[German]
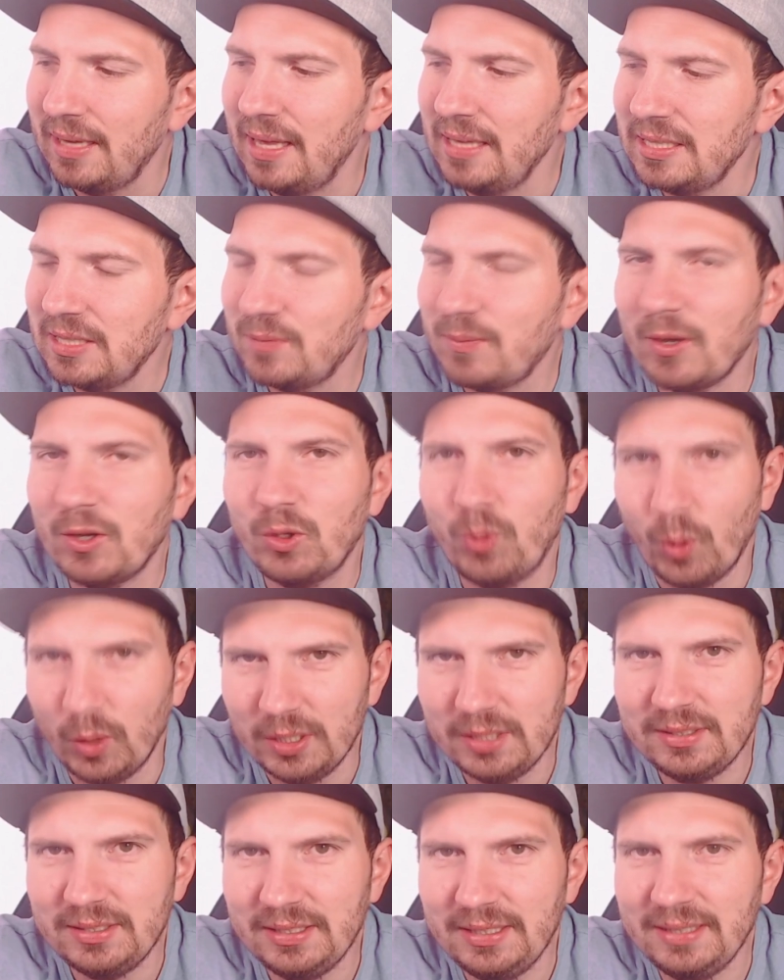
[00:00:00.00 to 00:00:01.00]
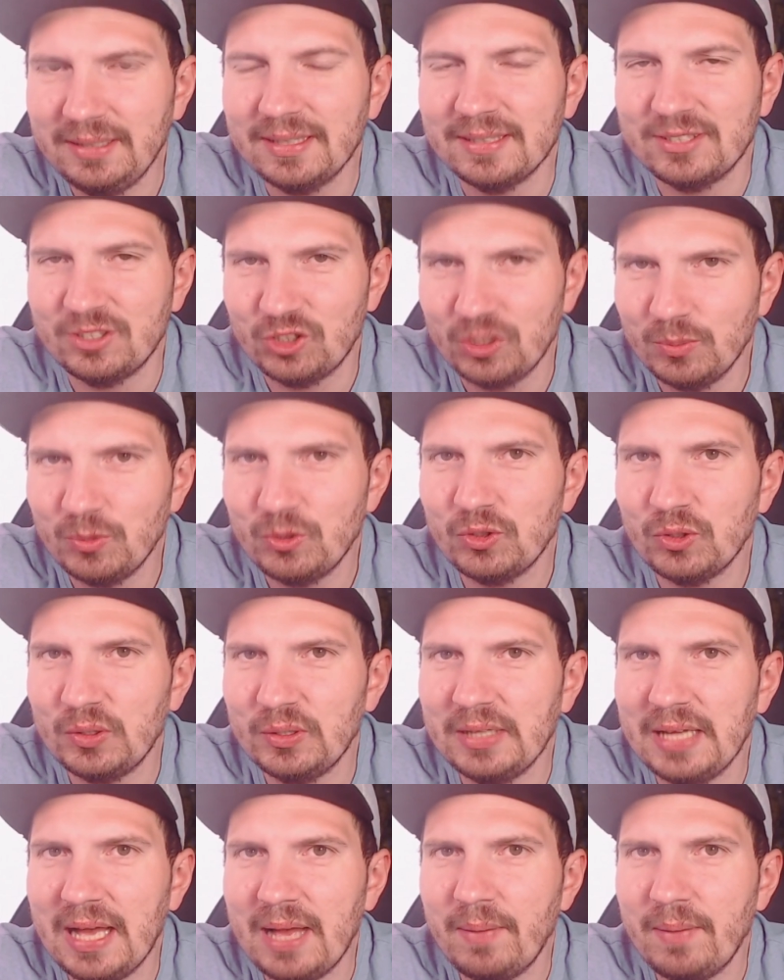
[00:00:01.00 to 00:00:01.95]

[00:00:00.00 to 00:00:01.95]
ist zwar Quality, das stimmt schon,